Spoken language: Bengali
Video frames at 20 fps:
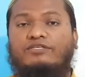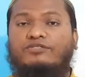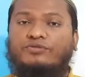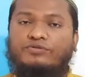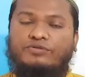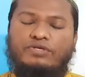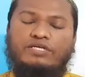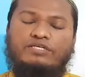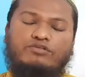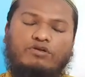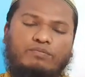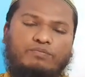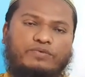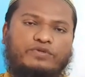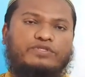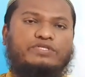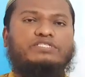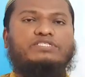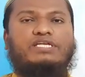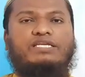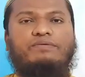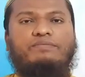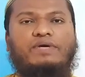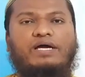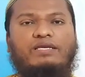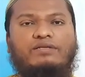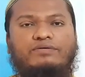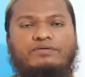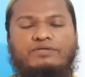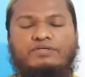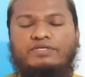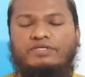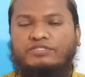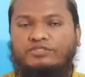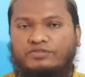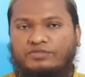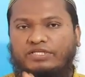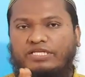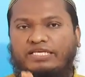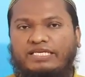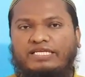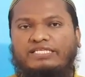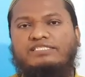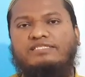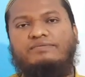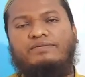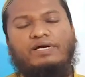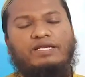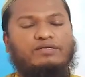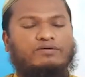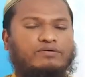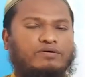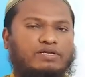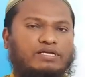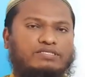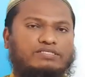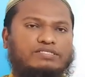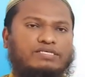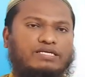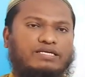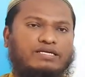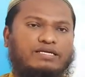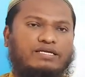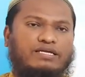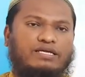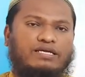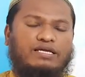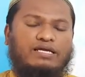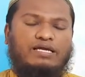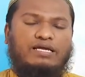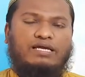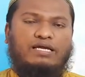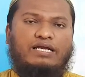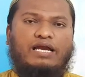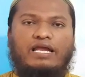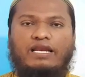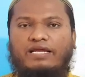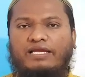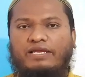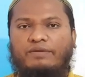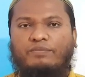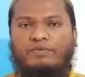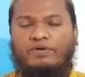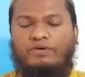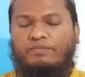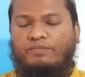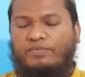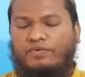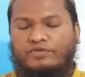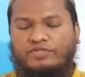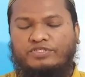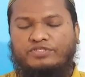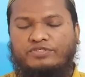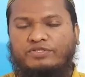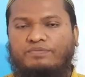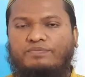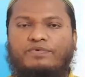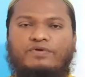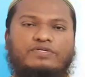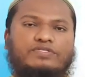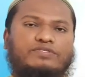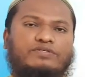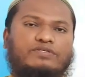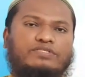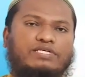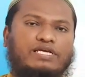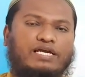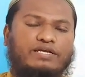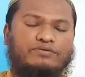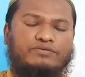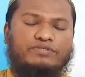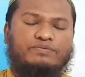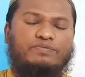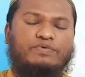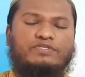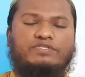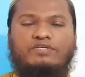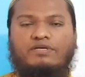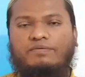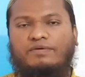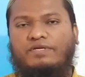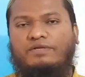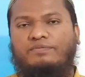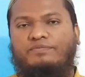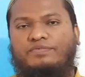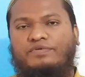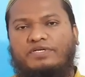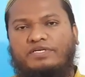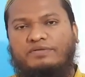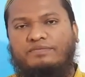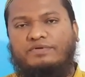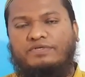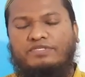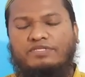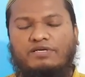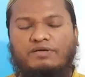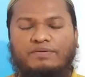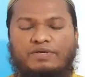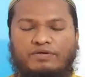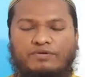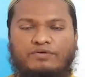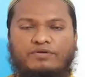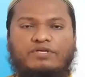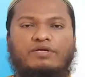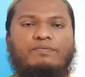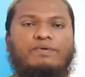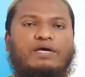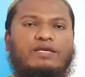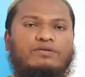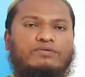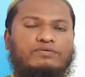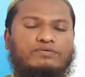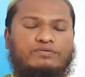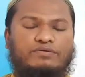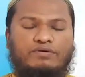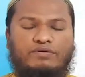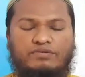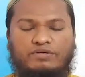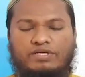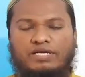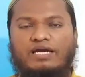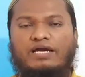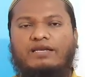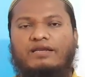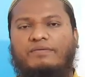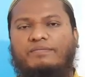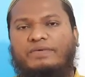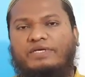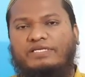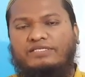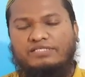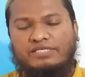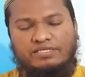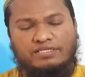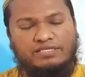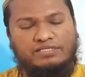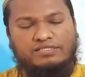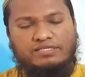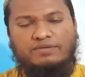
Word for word: সুতরাং সব প্রতিষ্ঠানই ভালো যদি নিজে ভালো করা যায় কারা এই পজিশনে পড়েছ যে আইটি ভর্তি হবে না পুয়েটে ভর্তি হবে কোনটা ভালো কোনটা খারাপ এটা জানতে